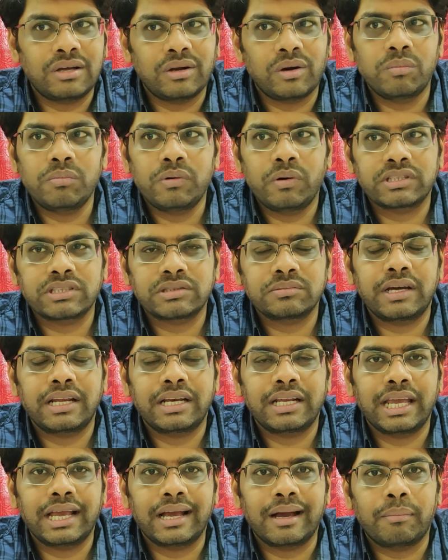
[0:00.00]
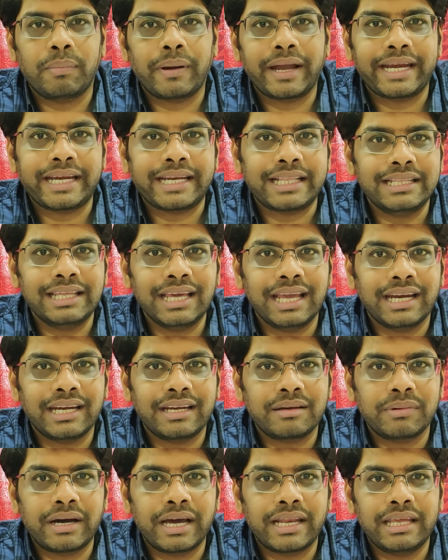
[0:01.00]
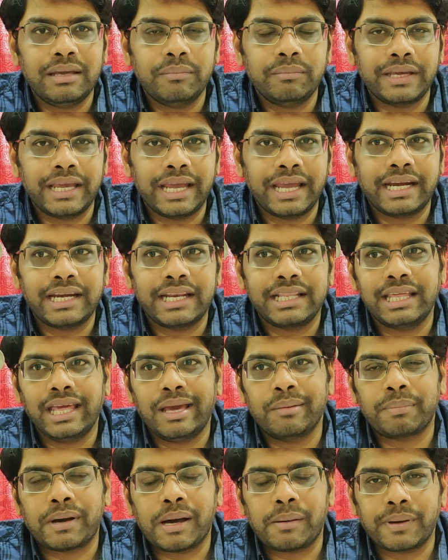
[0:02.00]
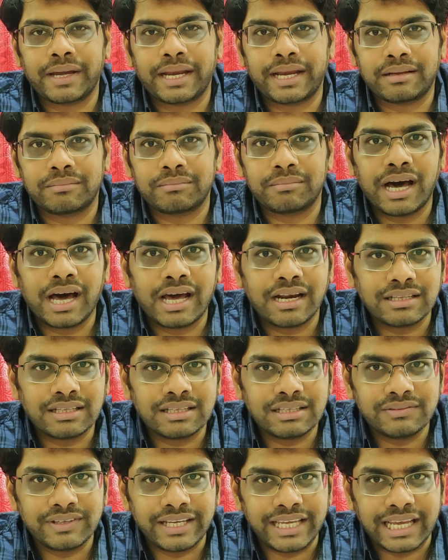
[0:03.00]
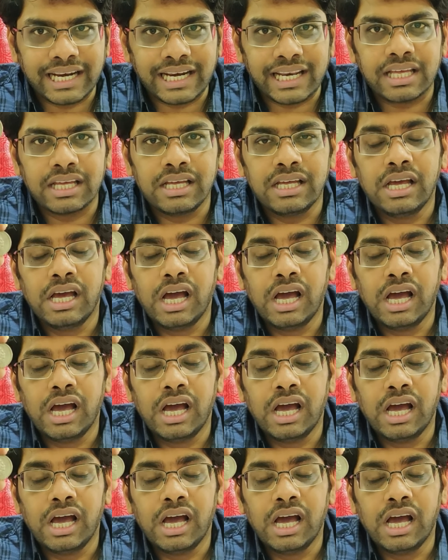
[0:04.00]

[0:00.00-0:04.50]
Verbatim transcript: ரொம்ப வருஷமாக இருக்குது எங்கள் அப்பா கிட்டேருந்து என்கிட்ட மாறி இப்போ என்கிட்டேருந்து என் பாப்பா கிட்ட மாறுதுன்னு வைங்களேன்